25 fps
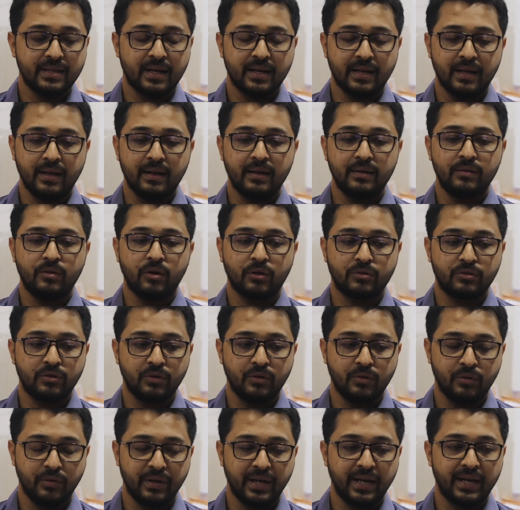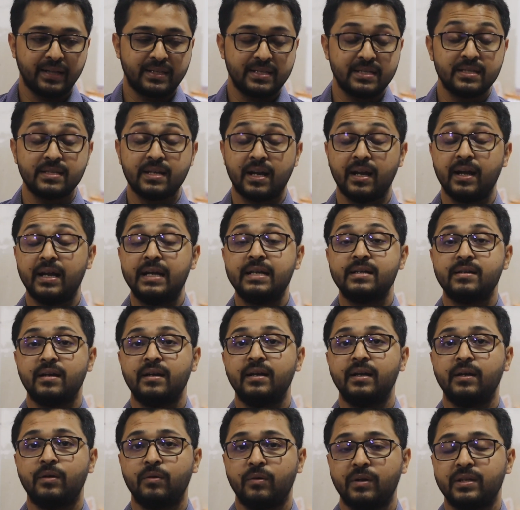যারা ডক্টর হয়ে গেছেন যারা
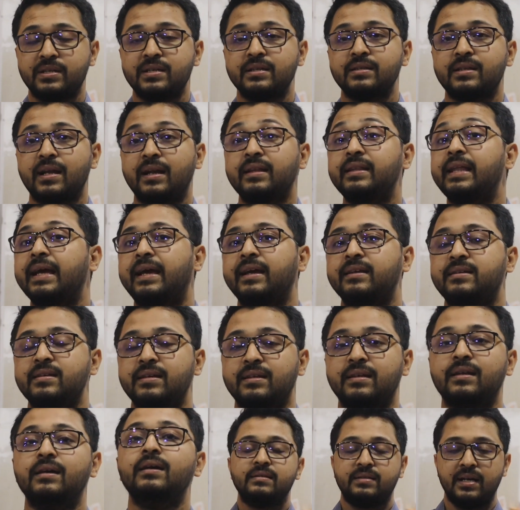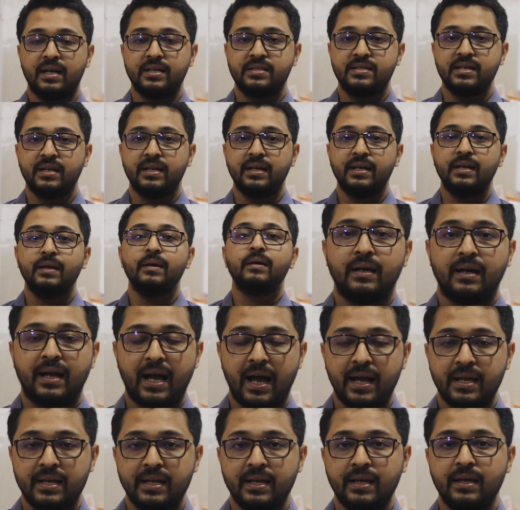ইন্টার্নি করেছেন তারা দেখেছেন সার্জারি
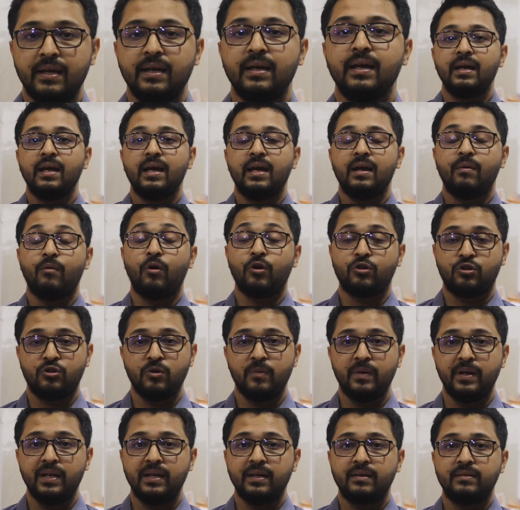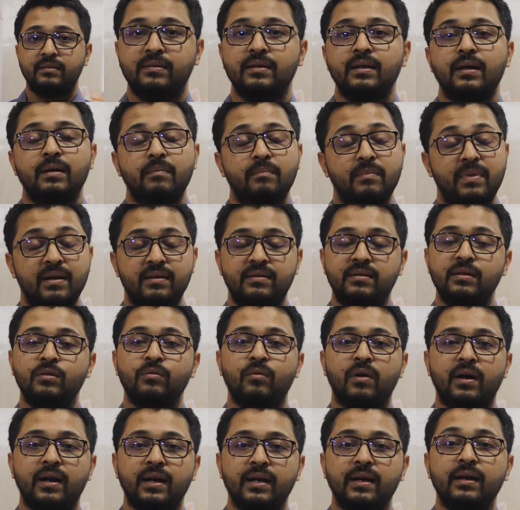গাইনি অর্থোপেডিক্স মেডিসিন
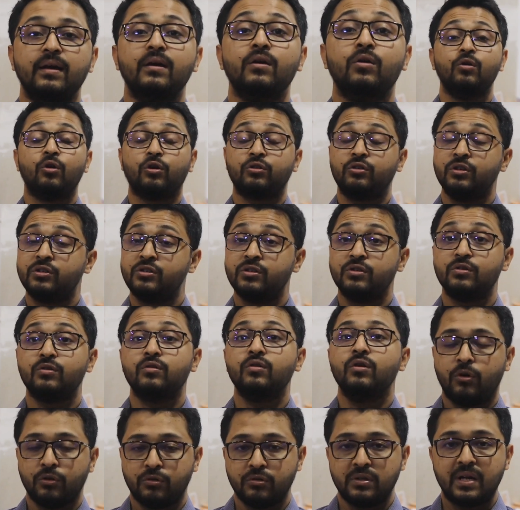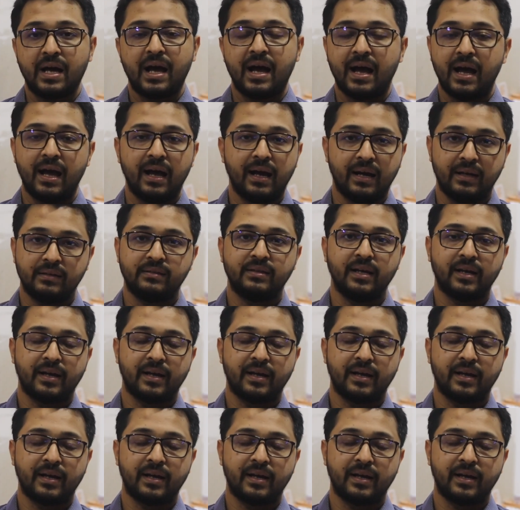ওয়ার্ডে রক্তের জন্য কতটা হাহাকার